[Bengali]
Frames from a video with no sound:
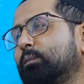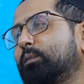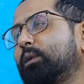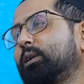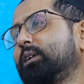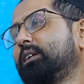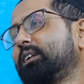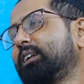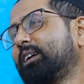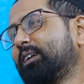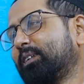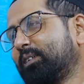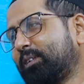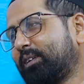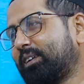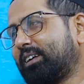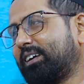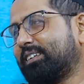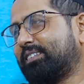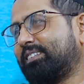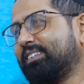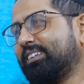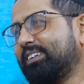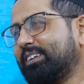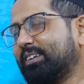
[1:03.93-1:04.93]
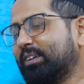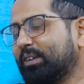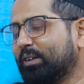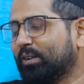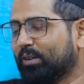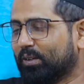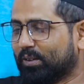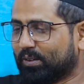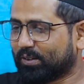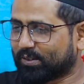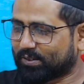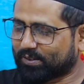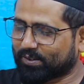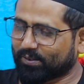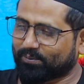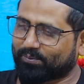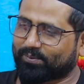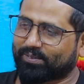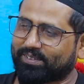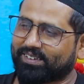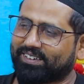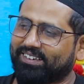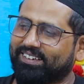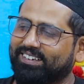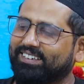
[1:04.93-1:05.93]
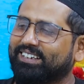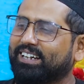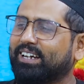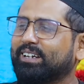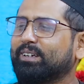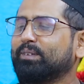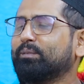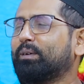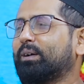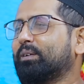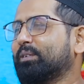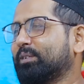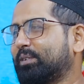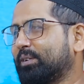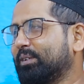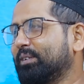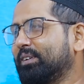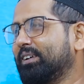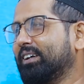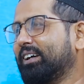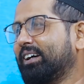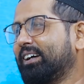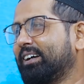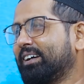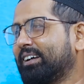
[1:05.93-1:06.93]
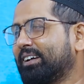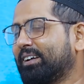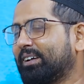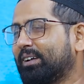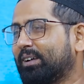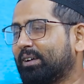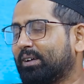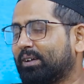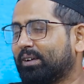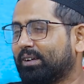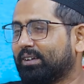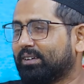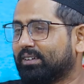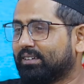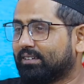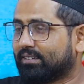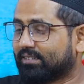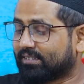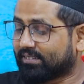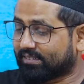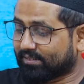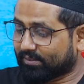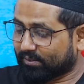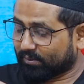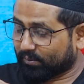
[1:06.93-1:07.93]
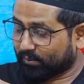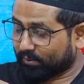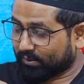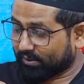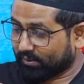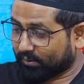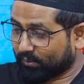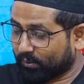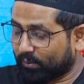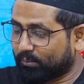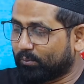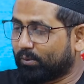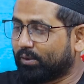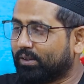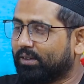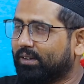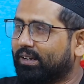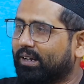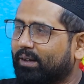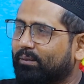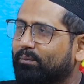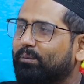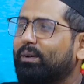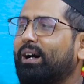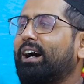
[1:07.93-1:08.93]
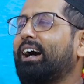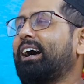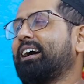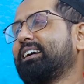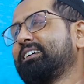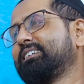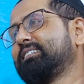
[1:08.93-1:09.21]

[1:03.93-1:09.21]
মহিলাগুলোর কাছে সব থেকে জ্ঞানী মানুষ হইলা ও মহিলার মা